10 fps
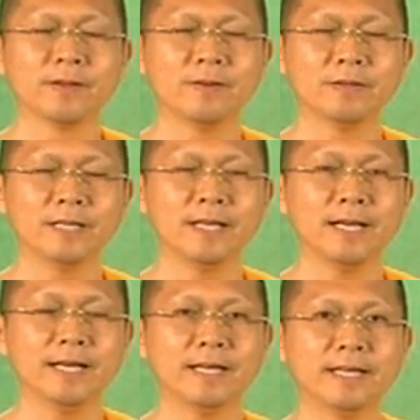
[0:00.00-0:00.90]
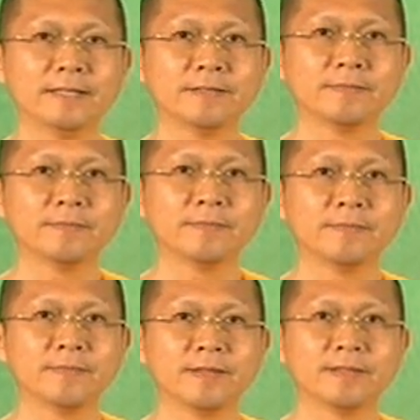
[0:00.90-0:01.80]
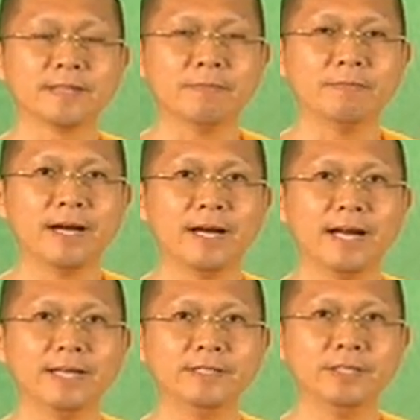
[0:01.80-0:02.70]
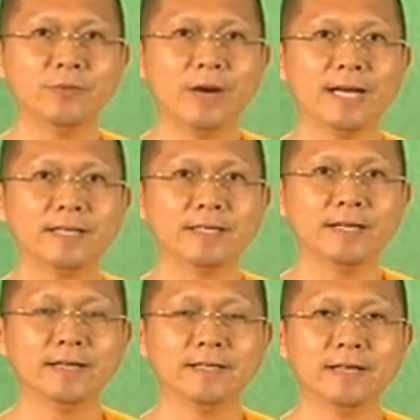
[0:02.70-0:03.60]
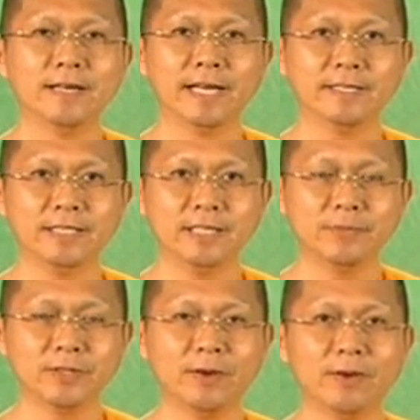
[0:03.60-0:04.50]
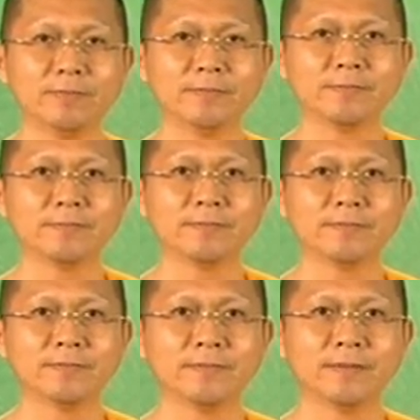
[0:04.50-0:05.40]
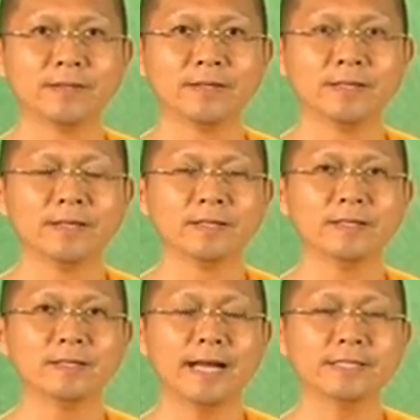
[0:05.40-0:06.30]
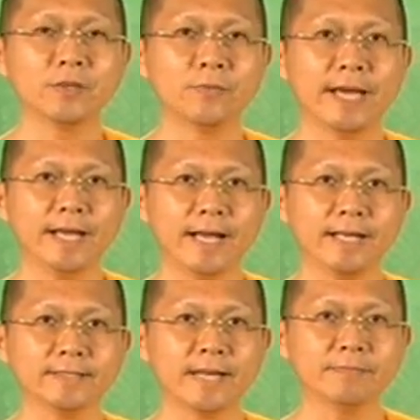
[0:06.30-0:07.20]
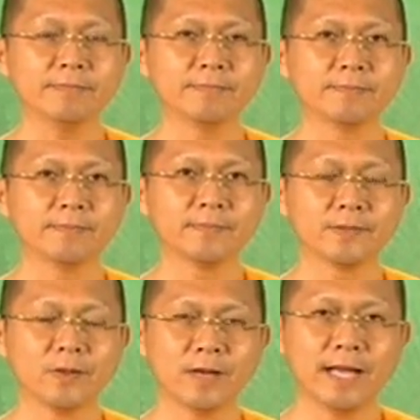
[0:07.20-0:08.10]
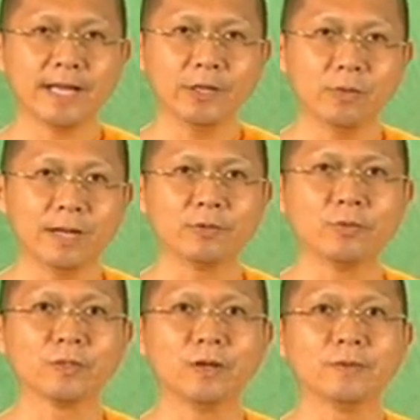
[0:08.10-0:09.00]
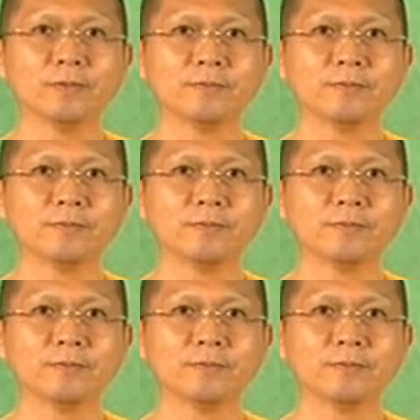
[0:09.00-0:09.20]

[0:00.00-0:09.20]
ข้อที่ 5 สัมมาอาชีวะเลี้ยงชีพชอบ คือการแสวงหาทรัพย์ ต้องหาด้วยความถูกต้อง